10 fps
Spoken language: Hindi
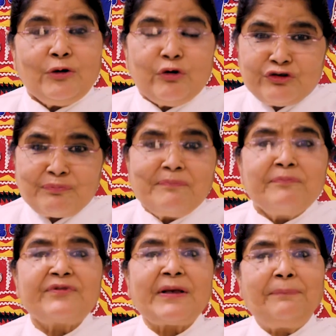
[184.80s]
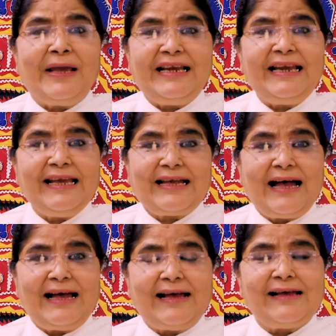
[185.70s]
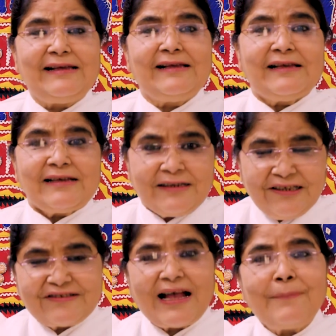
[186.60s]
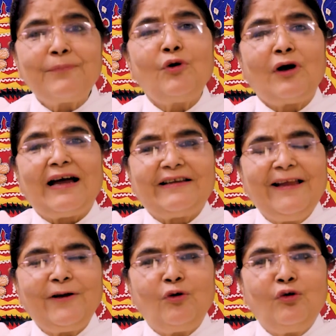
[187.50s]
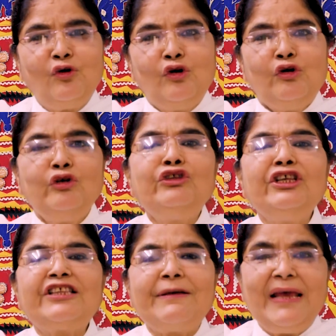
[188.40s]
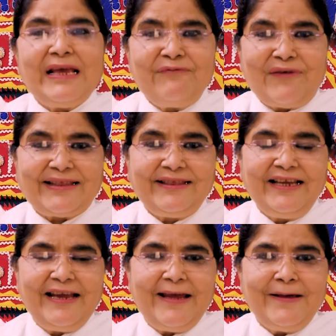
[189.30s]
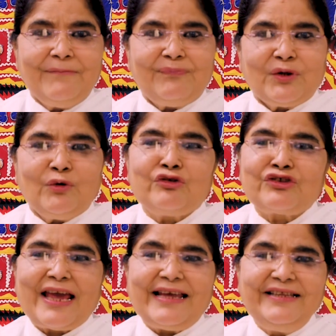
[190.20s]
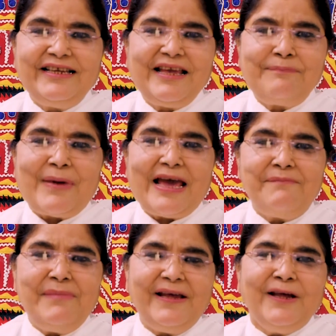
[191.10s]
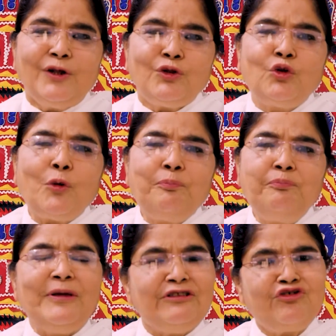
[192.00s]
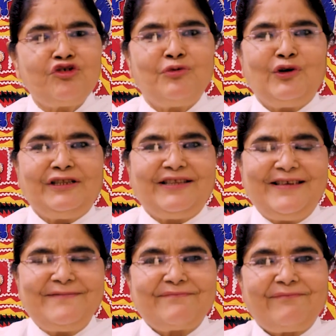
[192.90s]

उस सपेरे ने कहा कि सांप को काटने को उसी समय एक व्यक्ति ने उस कैदी के पैर में दो पिन चुभोई थी